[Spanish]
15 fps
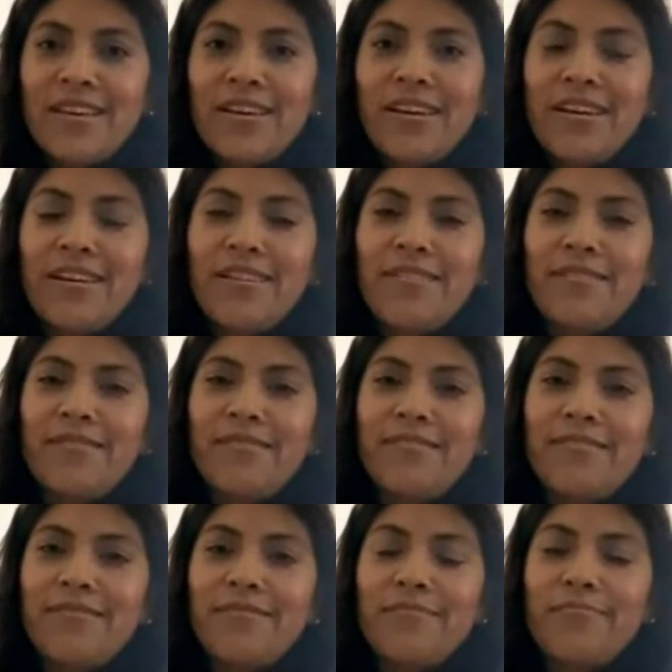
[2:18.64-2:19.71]
ah,
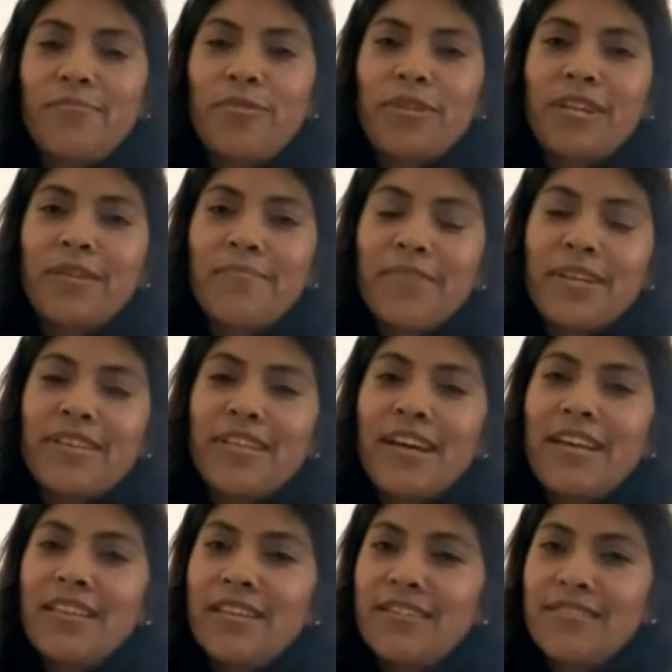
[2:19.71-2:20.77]
porque en
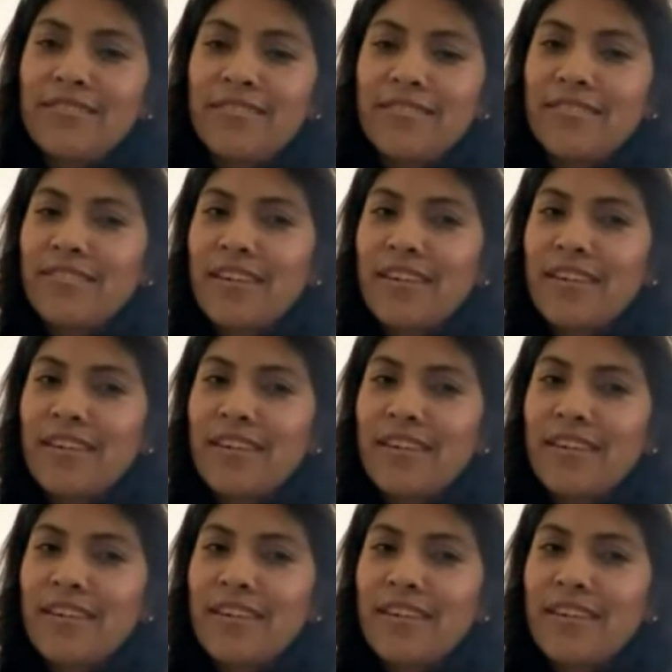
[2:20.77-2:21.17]
verdad es,